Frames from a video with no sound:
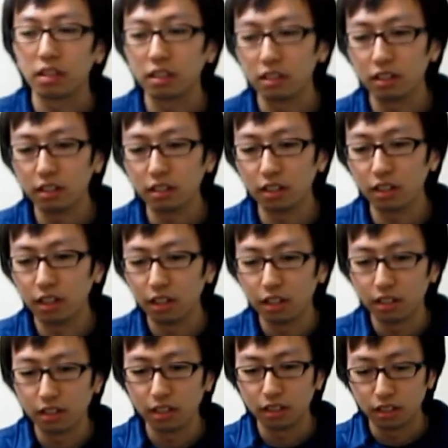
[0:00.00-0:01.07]
なんか
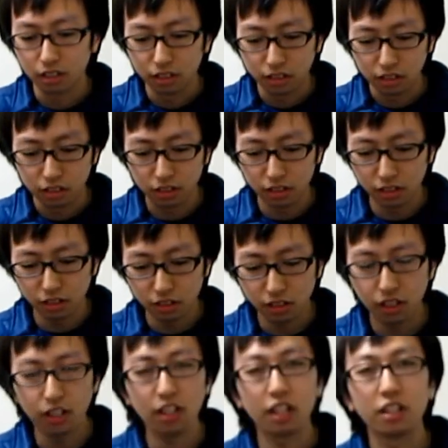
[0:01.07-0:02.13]
全然
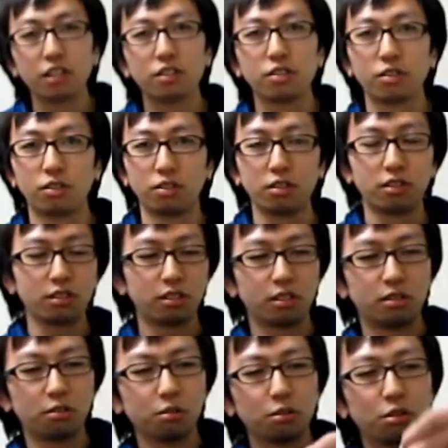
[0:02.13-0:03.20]
冷えないですよ
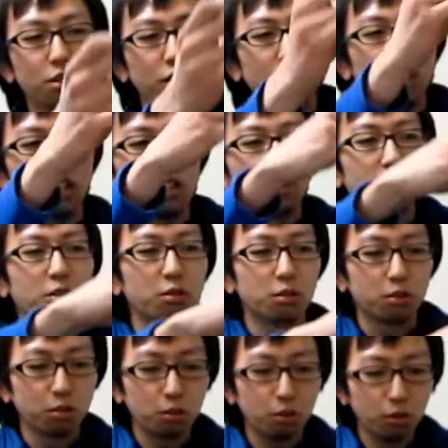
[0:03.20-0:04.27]
本当になんか
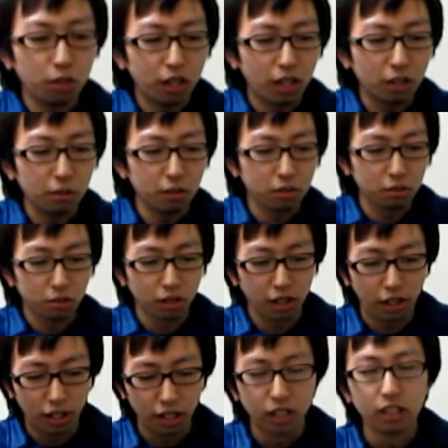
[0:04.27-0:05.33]
効果ありますこ
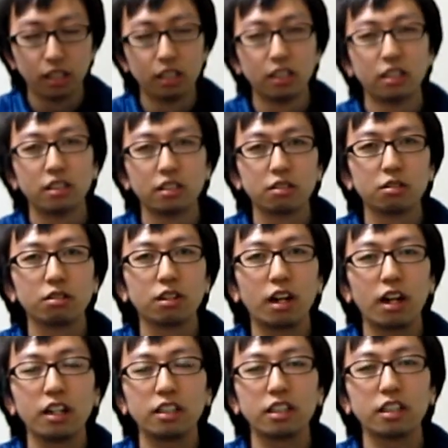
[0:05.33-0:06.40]
れすごく
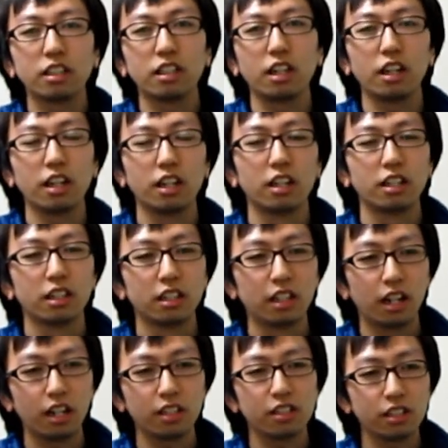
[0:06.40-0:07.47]
履いてて
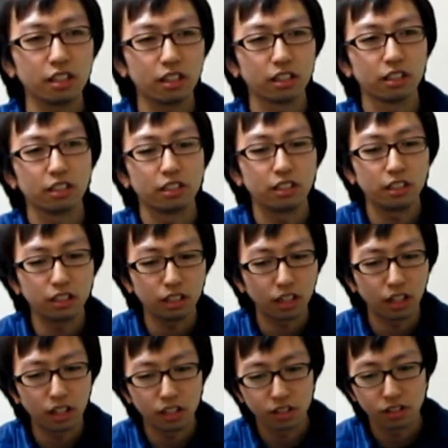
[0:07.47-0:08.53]
足が冷えた
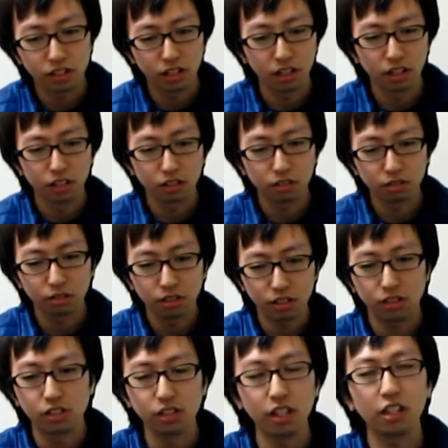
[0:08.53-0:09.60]
感じがそんな
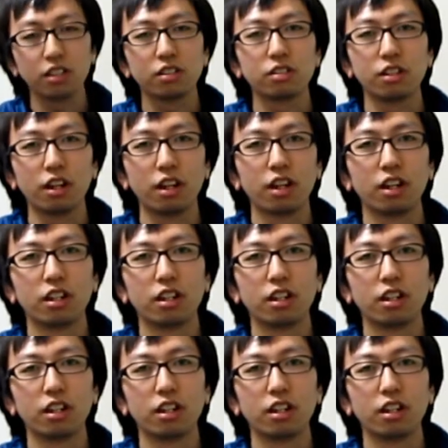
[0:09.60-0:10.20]
しないですね